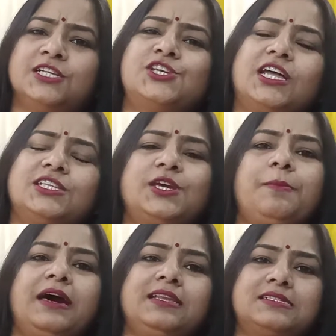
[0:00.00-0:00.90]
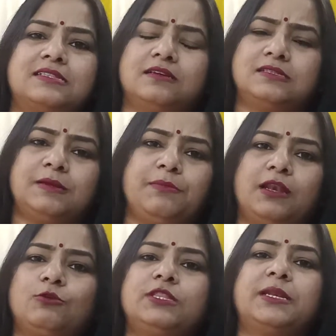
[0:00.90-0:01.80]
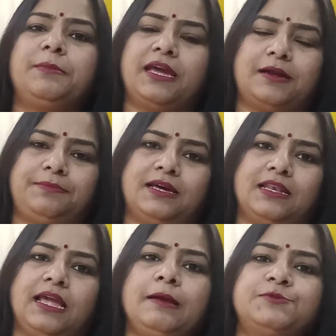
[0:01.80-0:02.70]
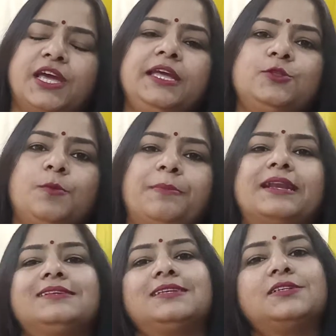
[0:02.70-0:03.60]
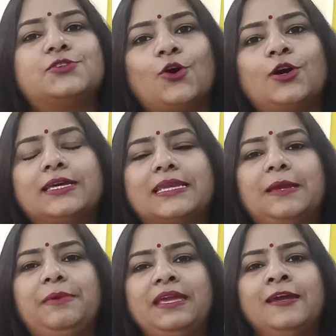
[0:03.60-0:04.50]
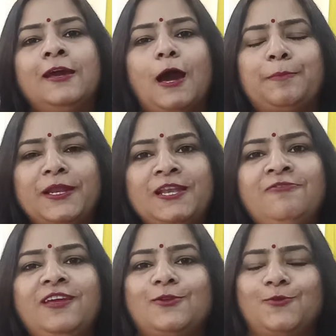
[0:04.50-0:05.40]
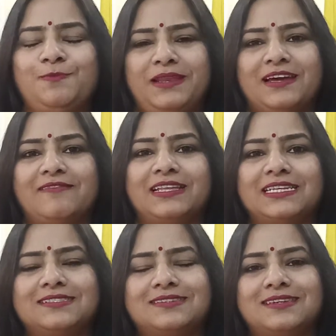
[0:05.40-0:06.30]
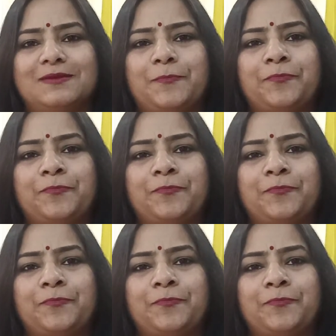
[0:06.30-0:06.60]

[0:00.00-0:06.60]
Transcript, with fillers: चार छह बार इस सिंबल को दिन में आप डालें आप चाहें तो बड़ा सा ड्रॉ करके भी अपने लिविंग रूम में लगवा लीजिए